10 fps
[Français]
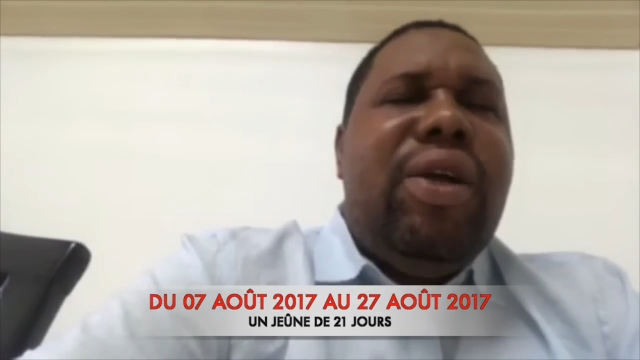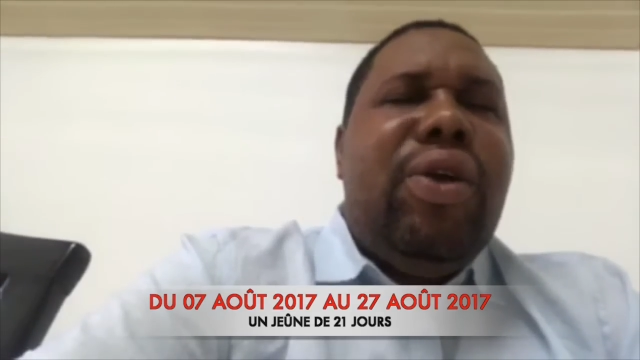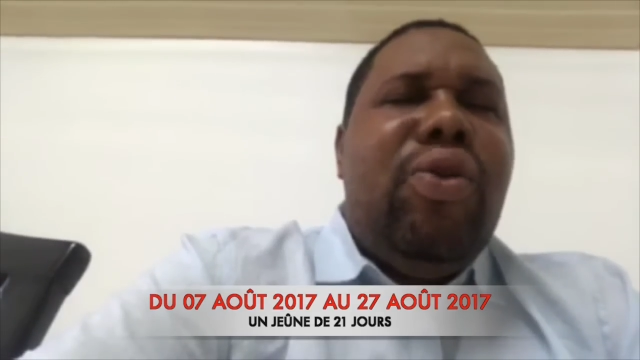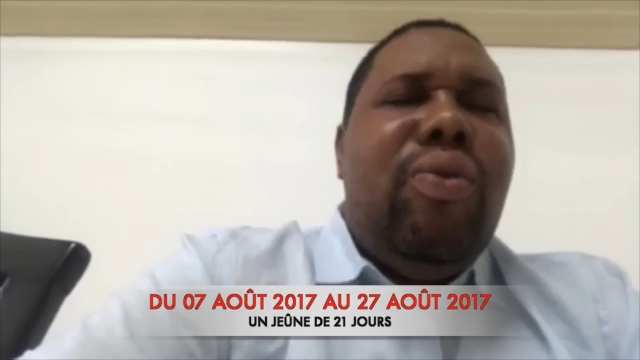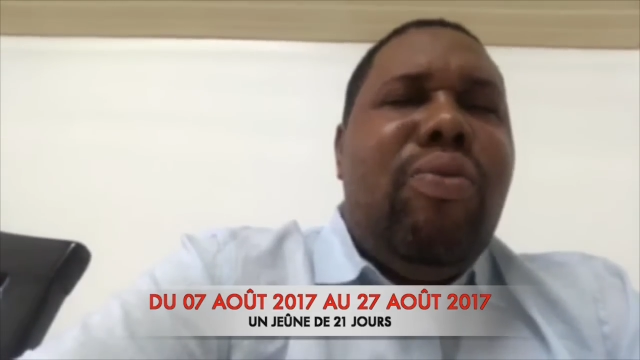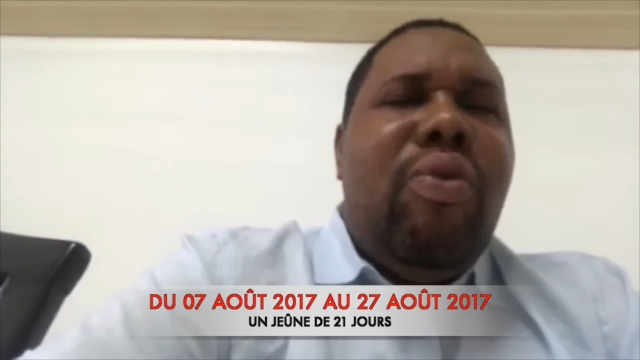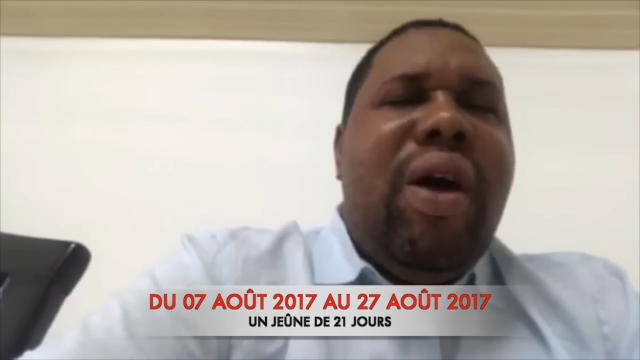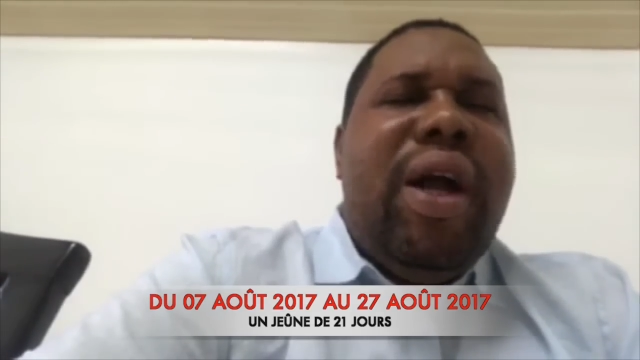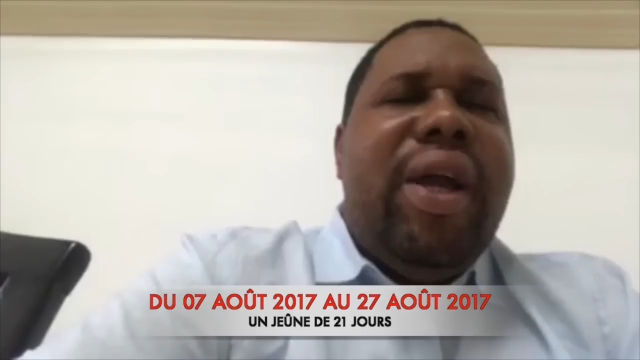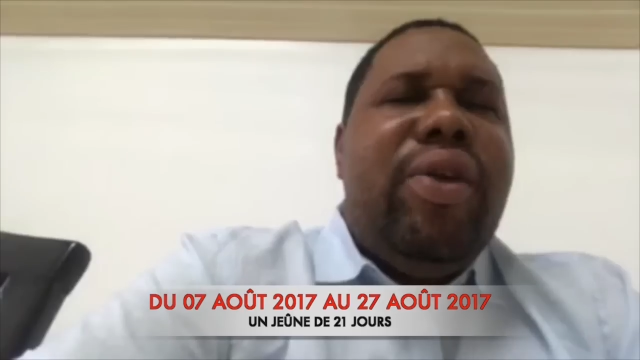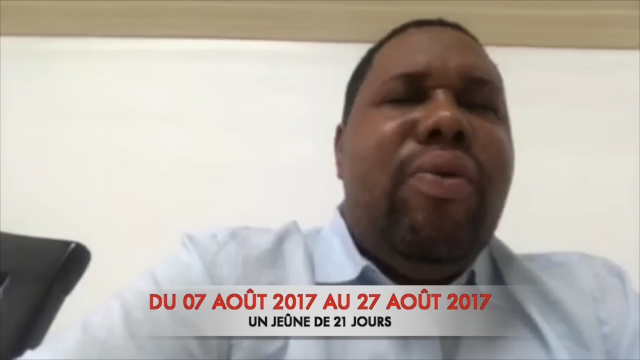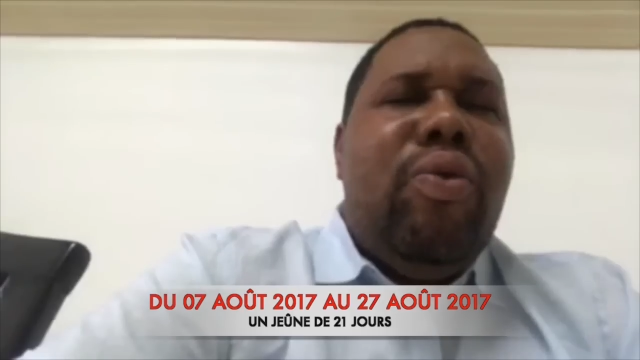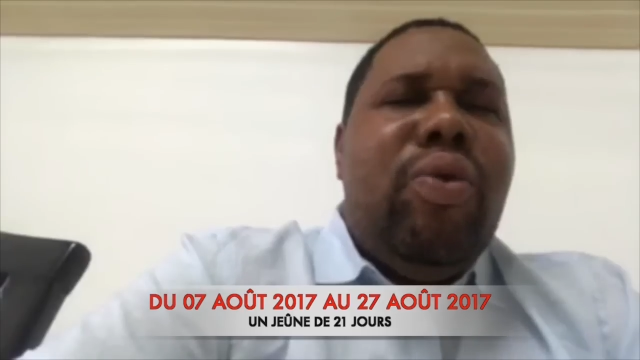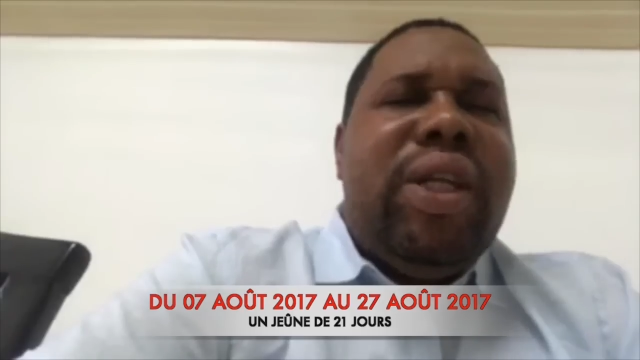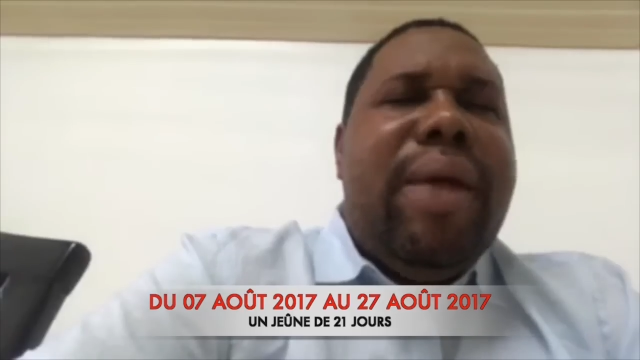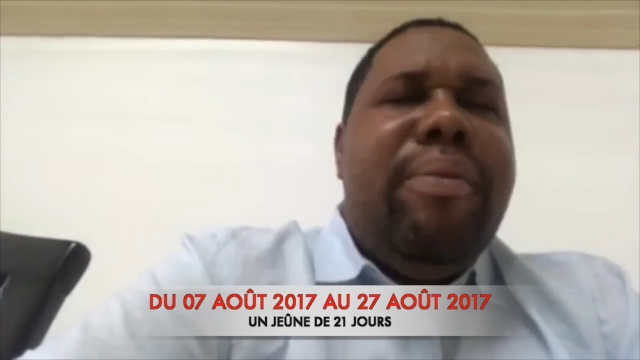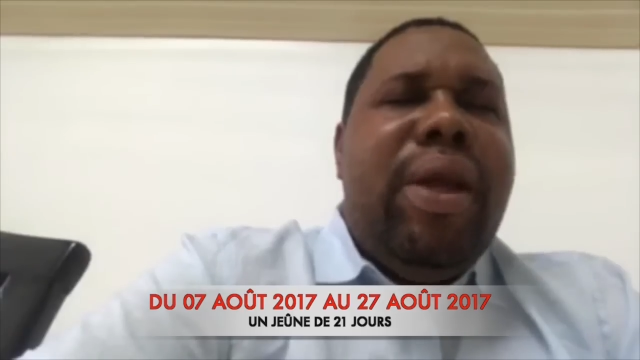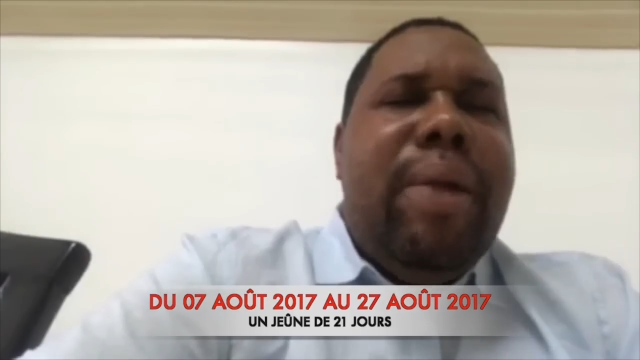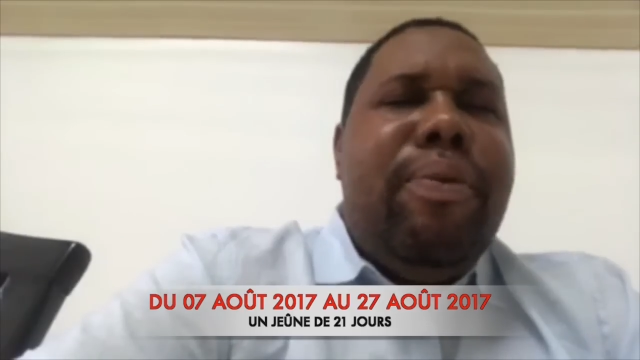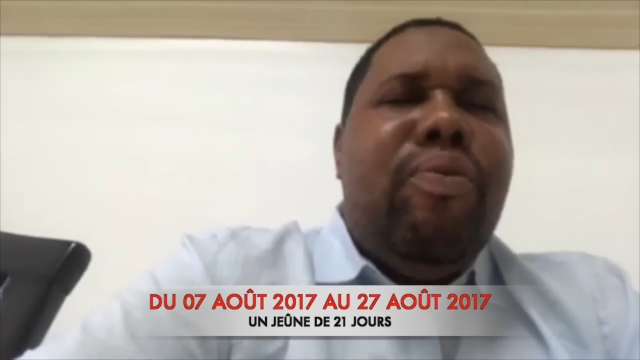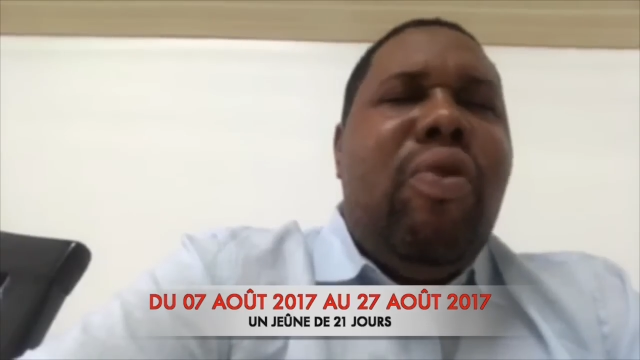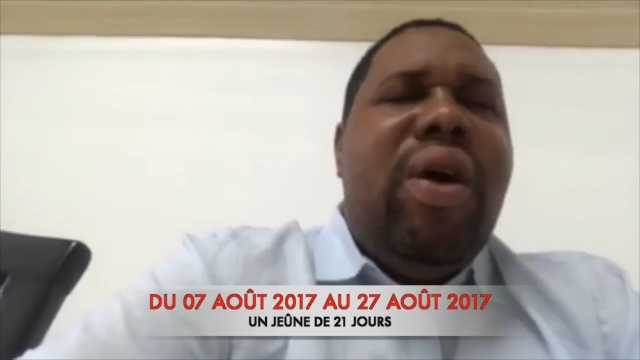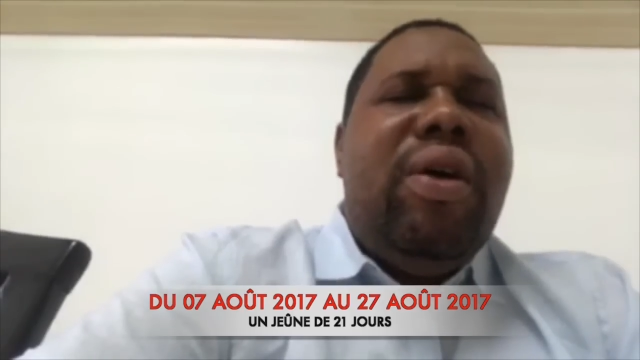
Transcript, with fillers: que le mois d'août est béni pour moi.